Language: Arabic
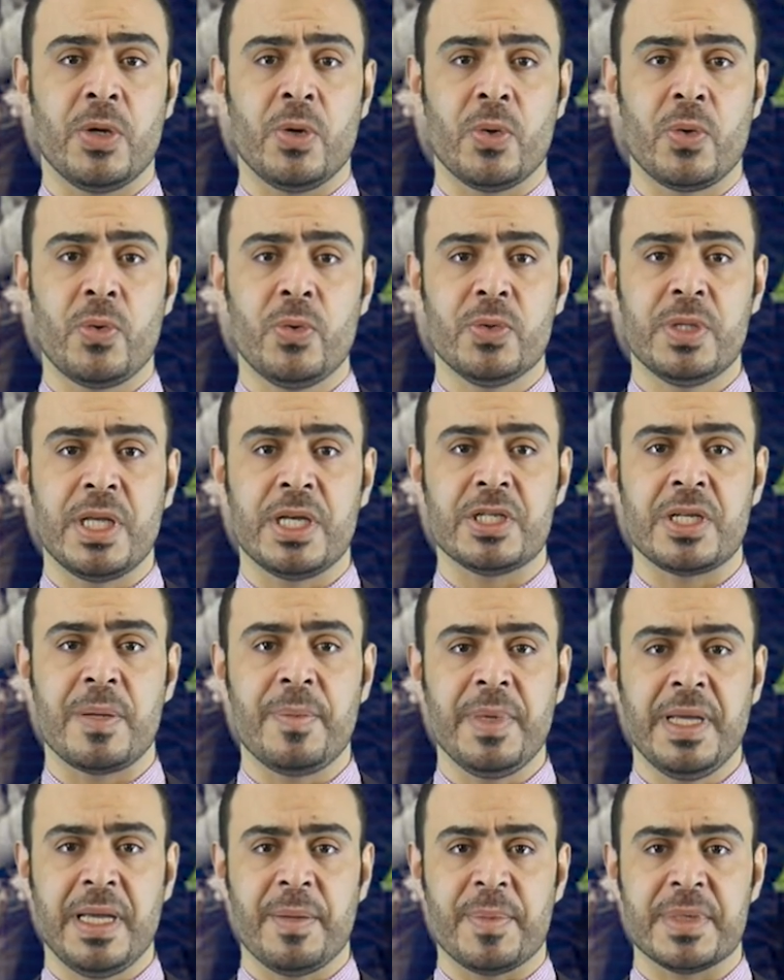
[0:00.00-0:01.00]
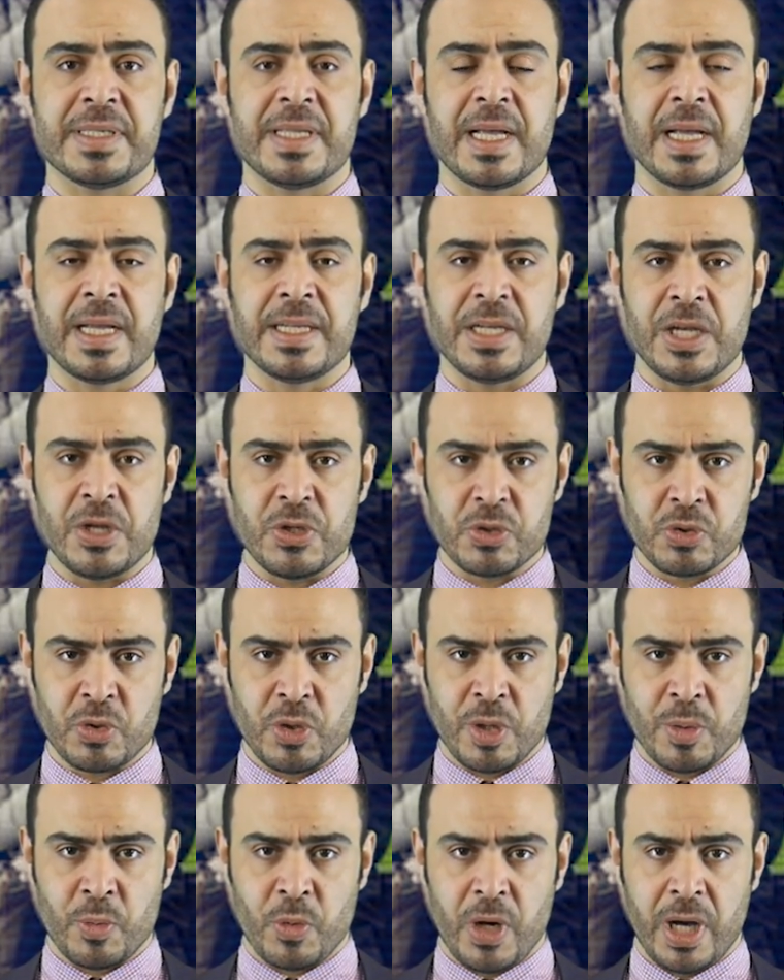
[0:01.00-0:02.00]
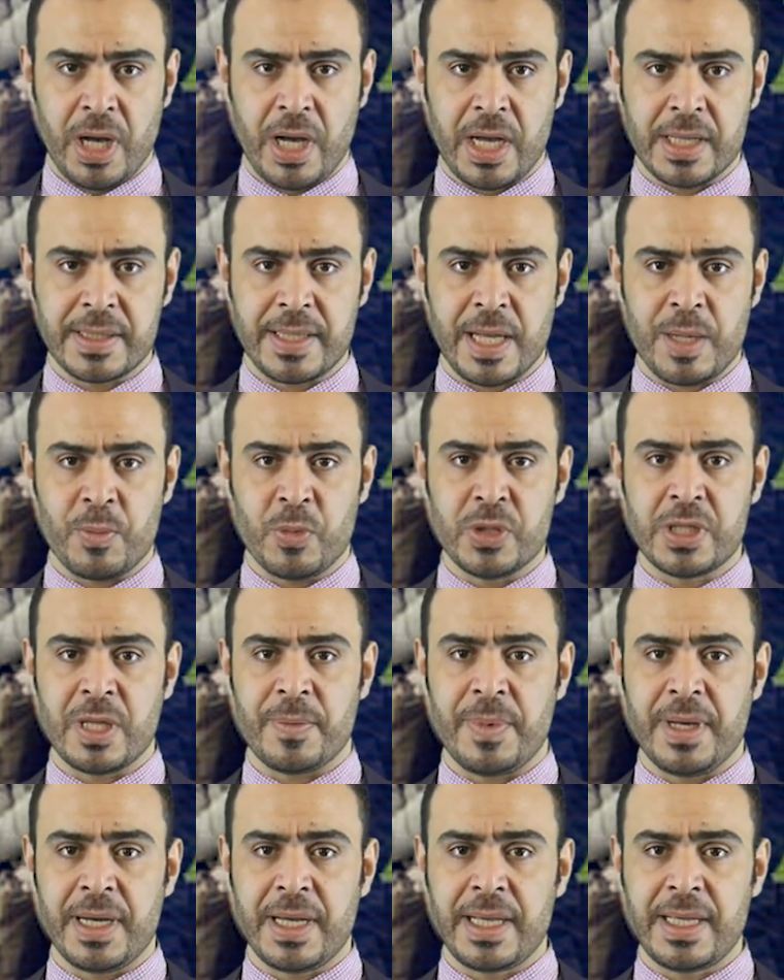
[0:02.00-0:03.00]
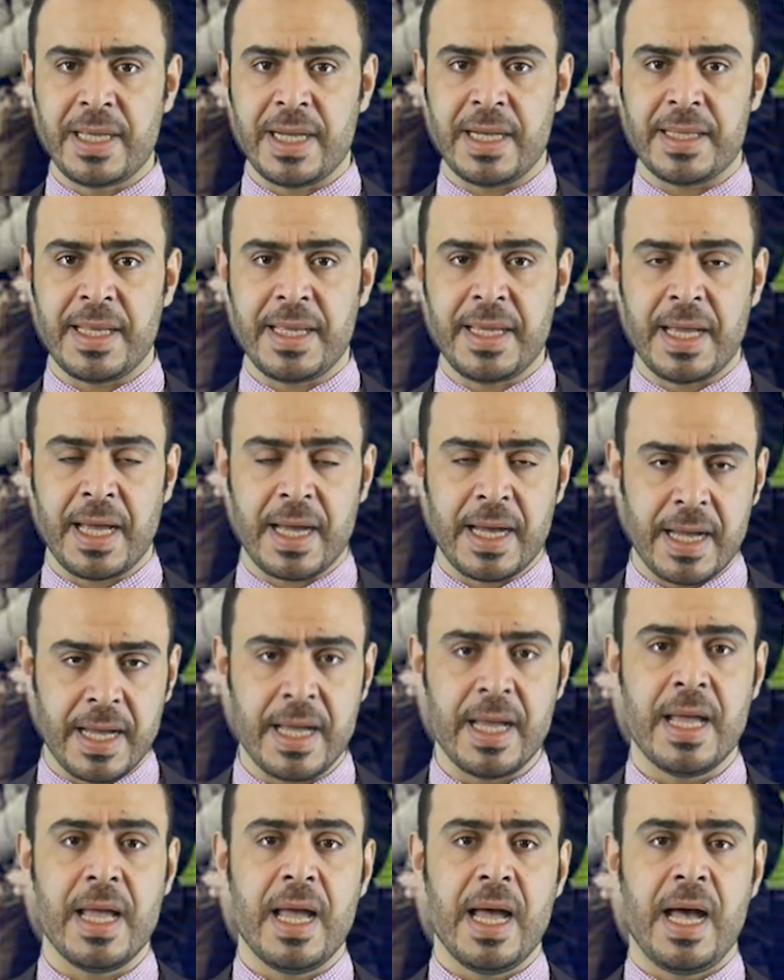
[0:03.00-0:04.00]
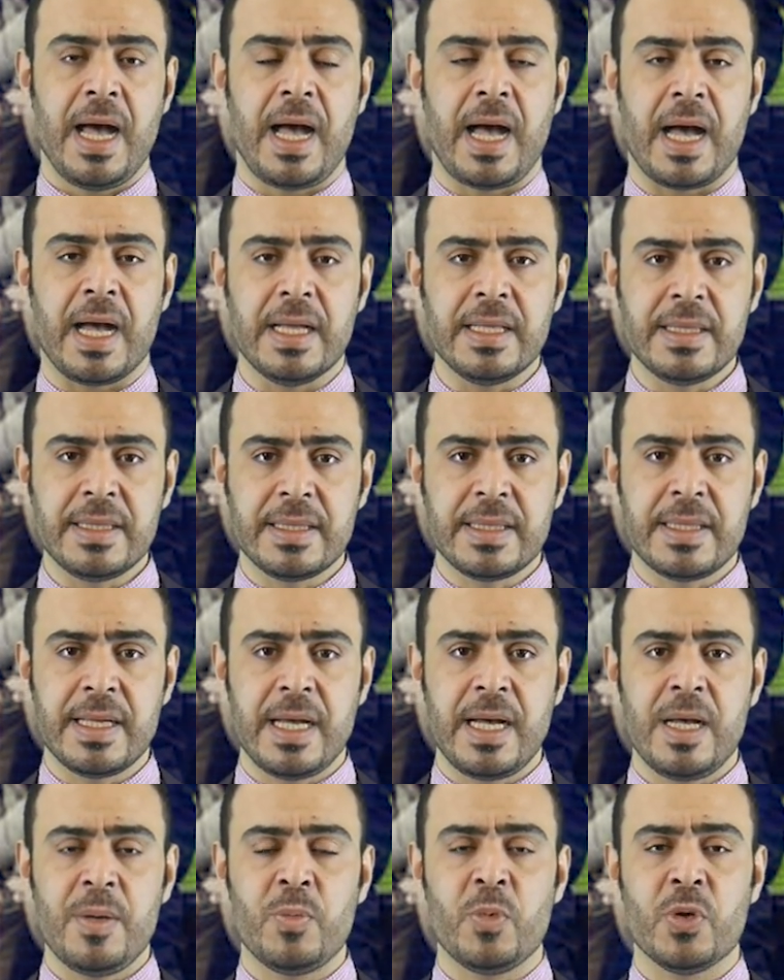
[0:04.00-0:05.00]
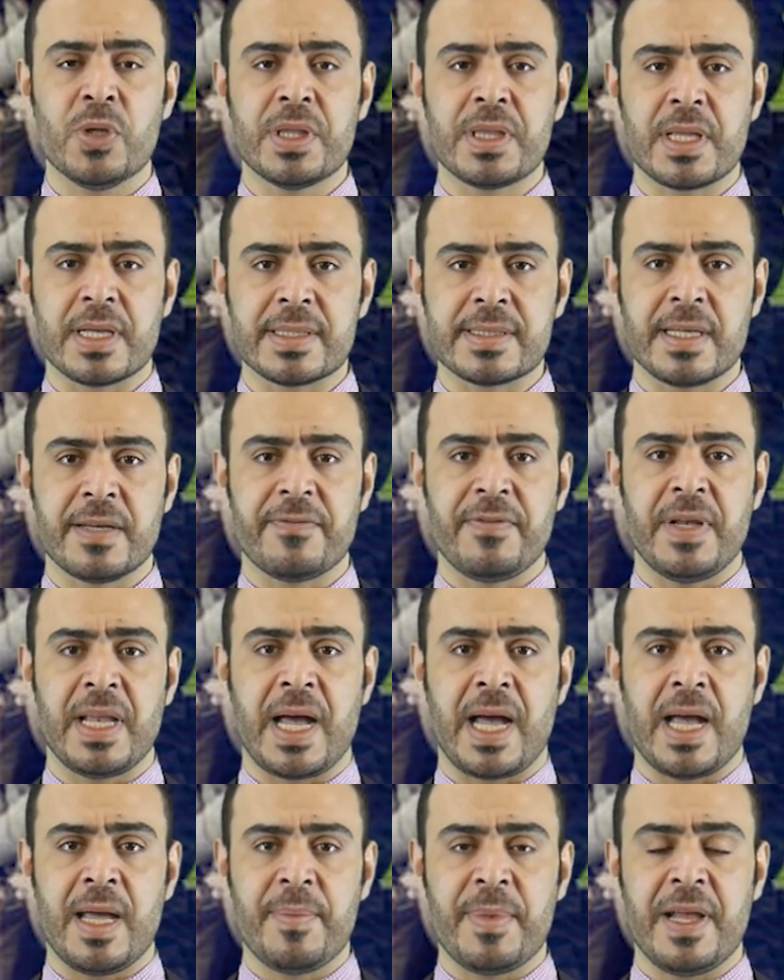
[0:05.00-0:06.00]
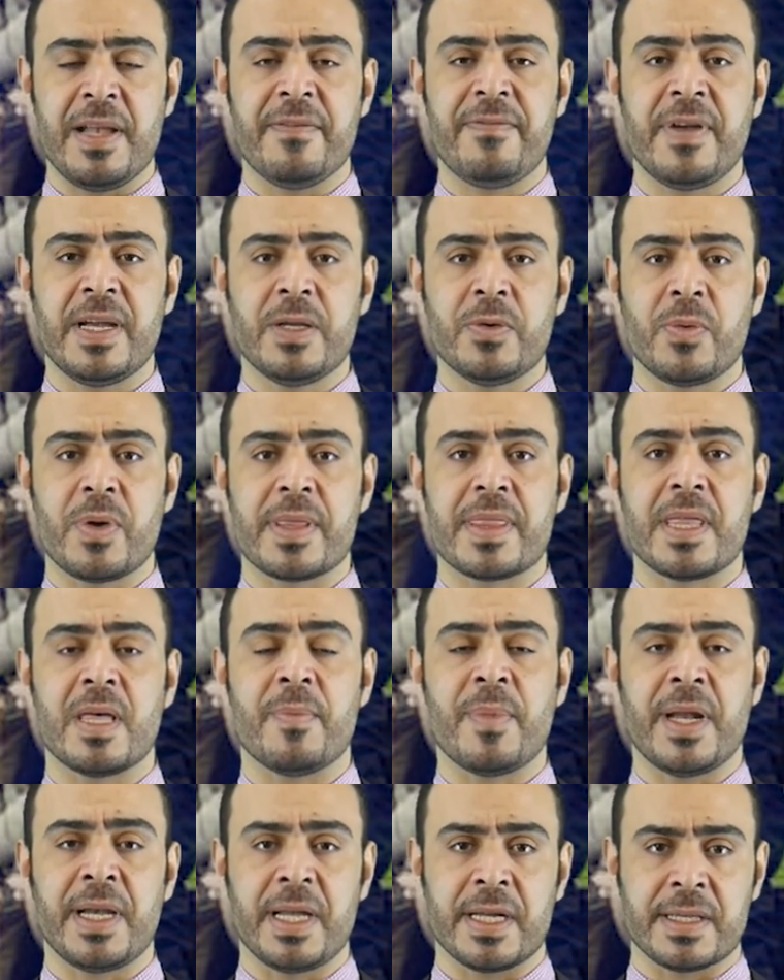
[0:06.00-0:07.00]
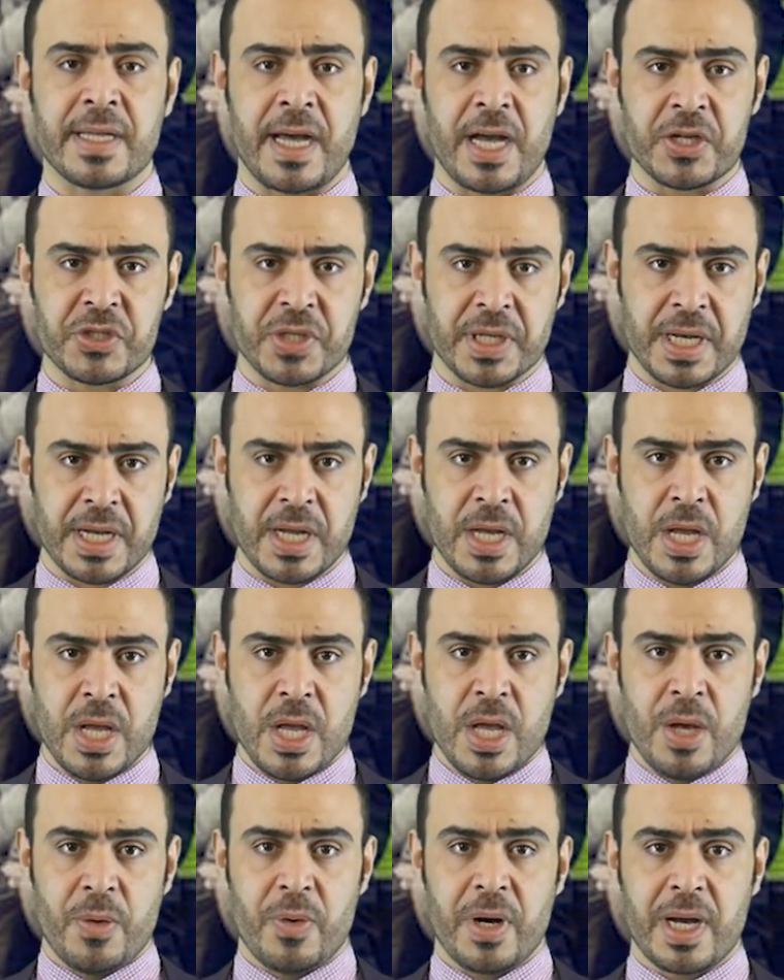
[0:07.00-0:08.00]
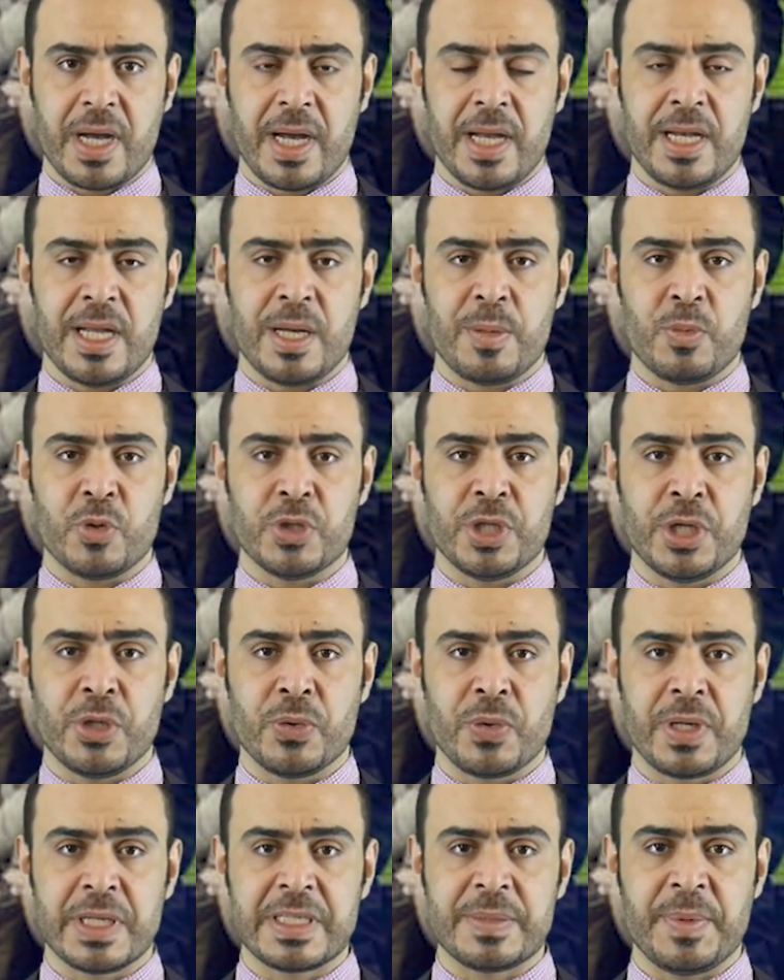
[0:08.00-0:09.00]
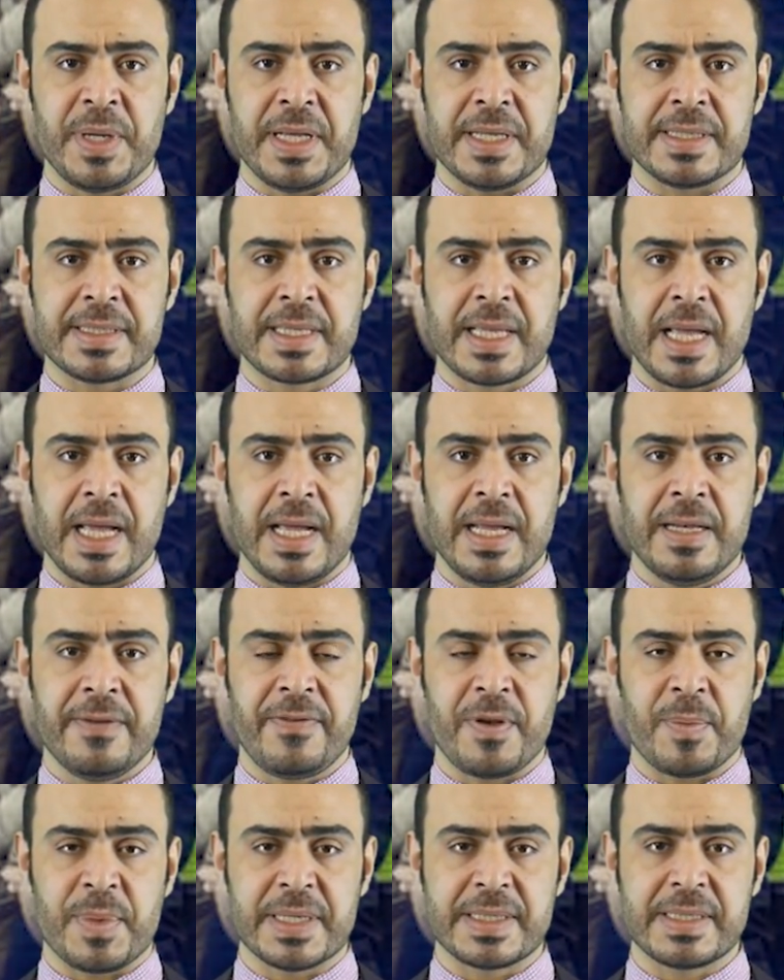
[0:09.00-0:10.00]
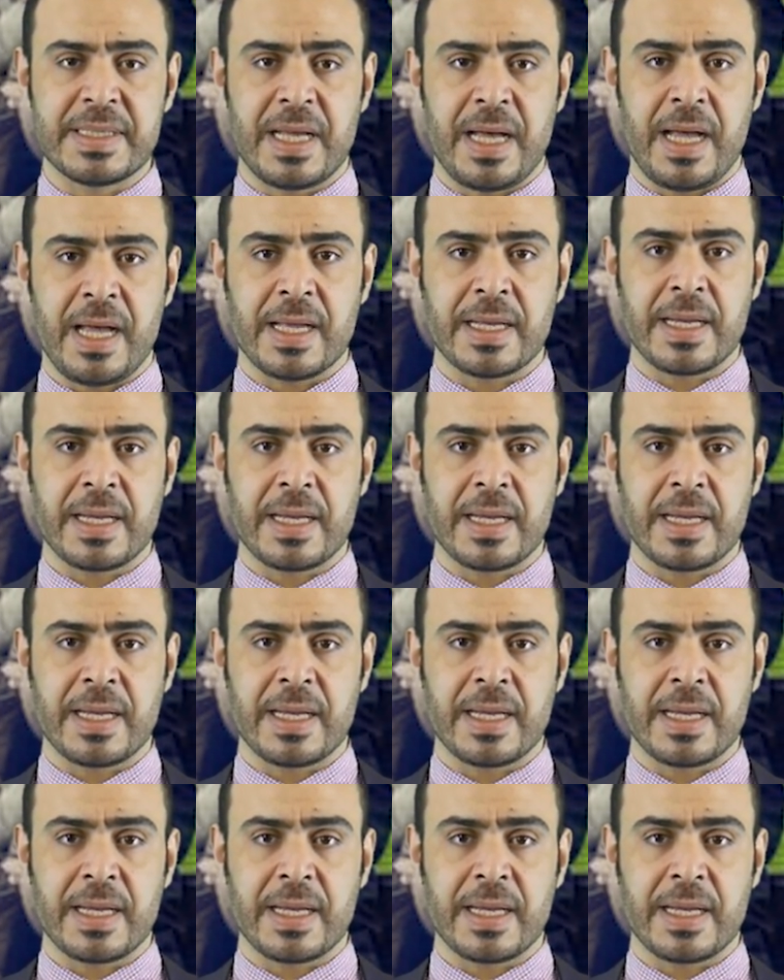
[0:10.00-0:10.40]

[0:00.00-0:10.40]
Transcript: عقود جميع مساكن اللجوء المؤقتة المتبقية لديها حتى منتصف العام 2018 وقال مدير قسم الإسكان في المصلحة